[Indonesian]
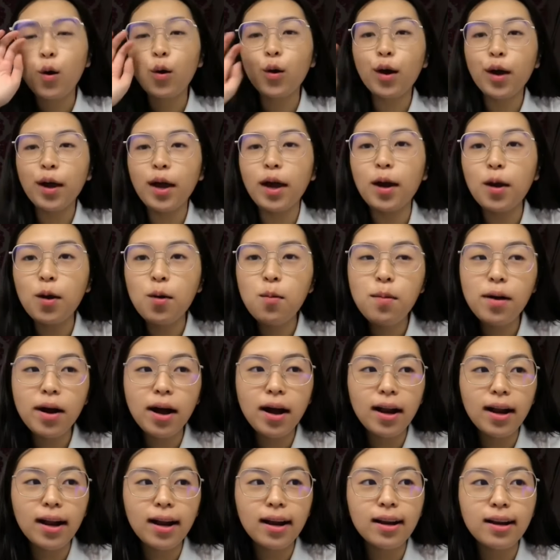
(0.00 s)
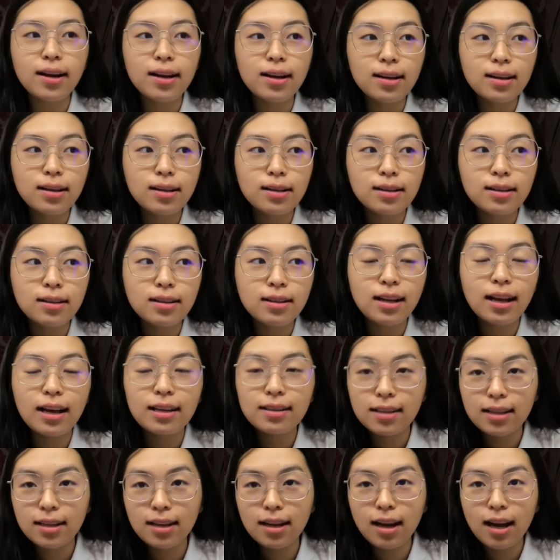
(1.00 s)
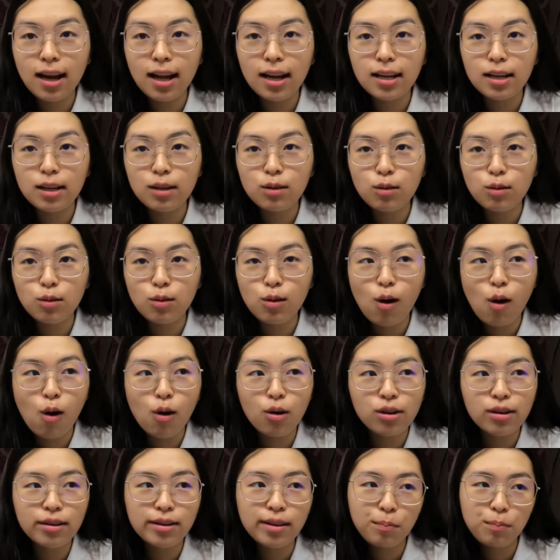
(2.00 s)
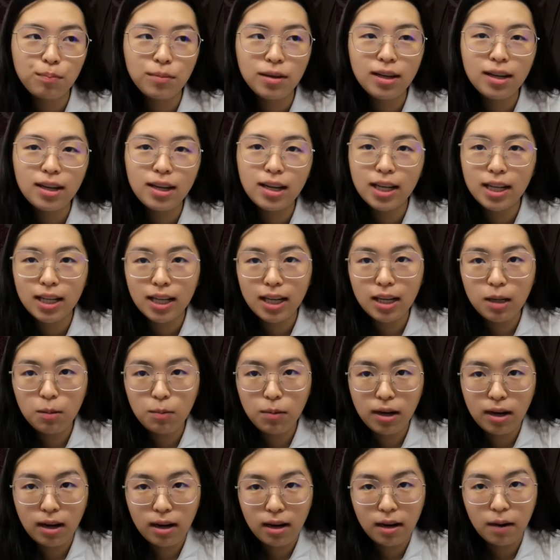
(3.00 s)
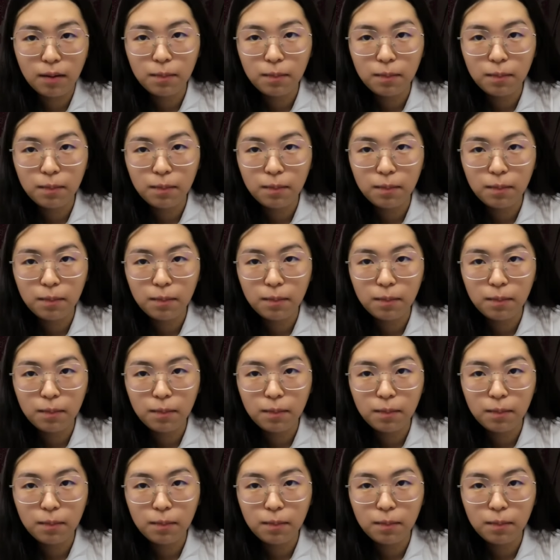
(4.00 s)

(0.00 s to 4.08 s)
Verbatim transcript: okay, aku bakalan jelasin ke kalian dulu konsepnya kira-kira gimana